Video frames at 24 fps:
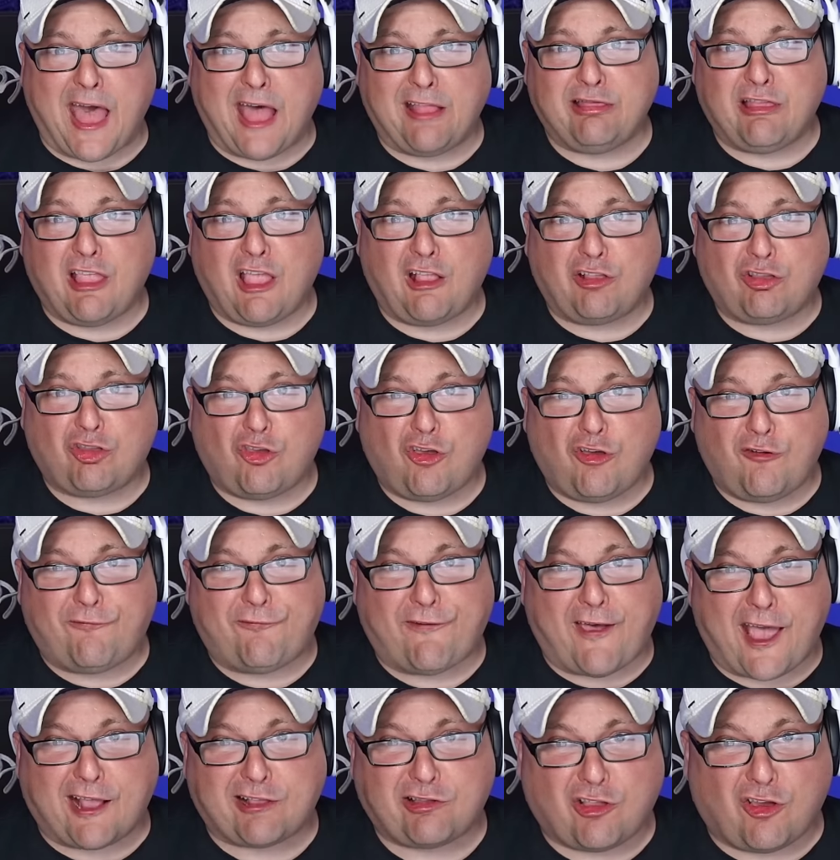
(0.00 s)
bende
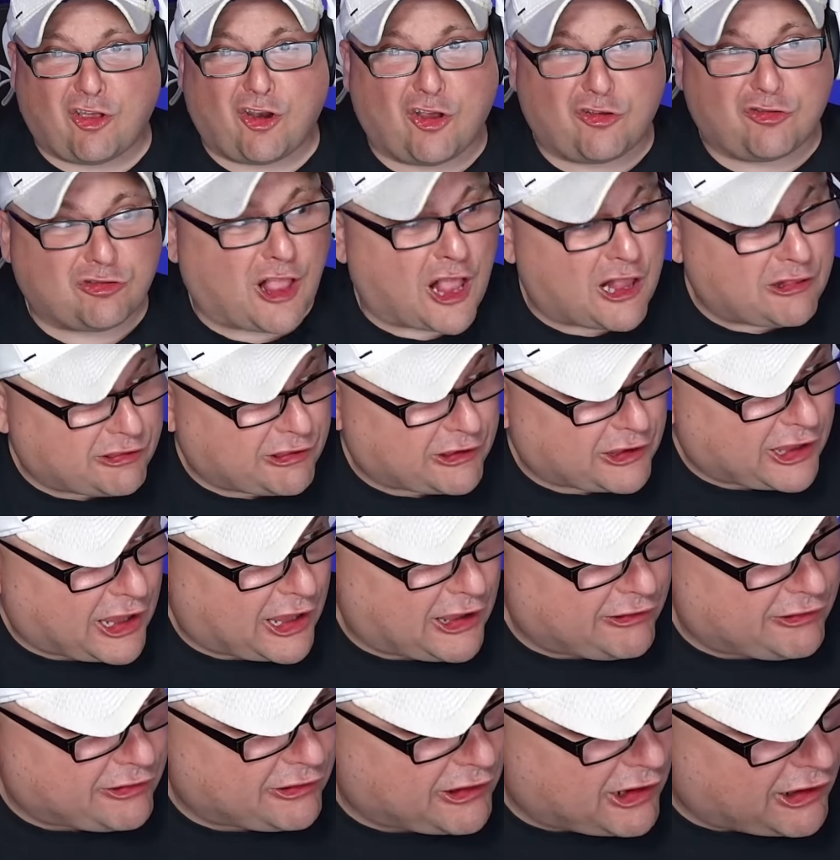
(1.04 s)
two factor
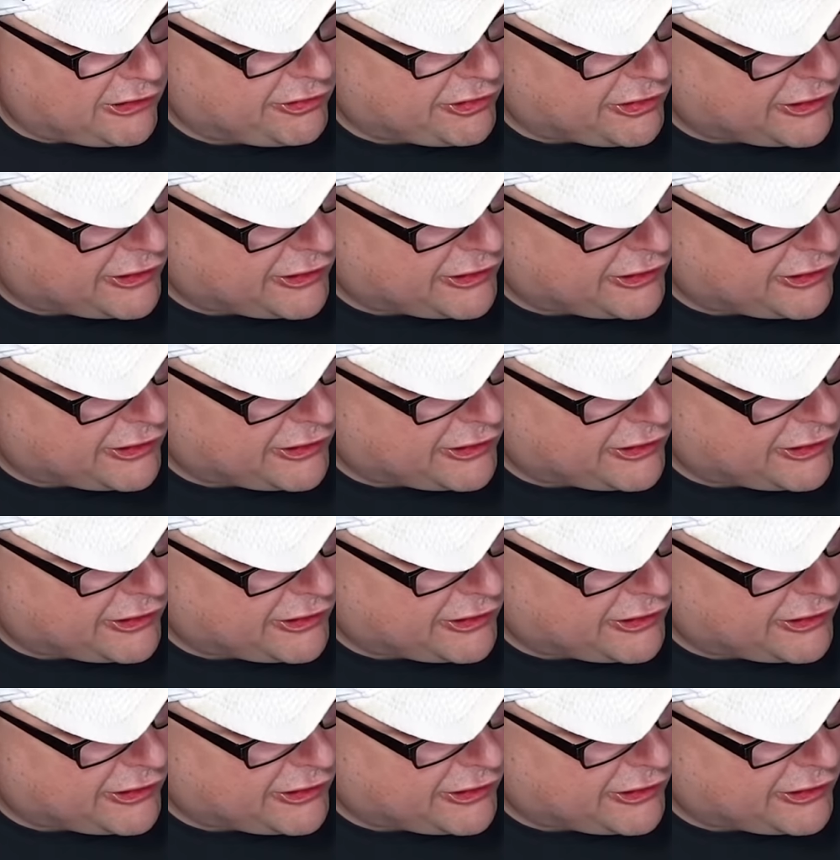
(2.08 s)
authentication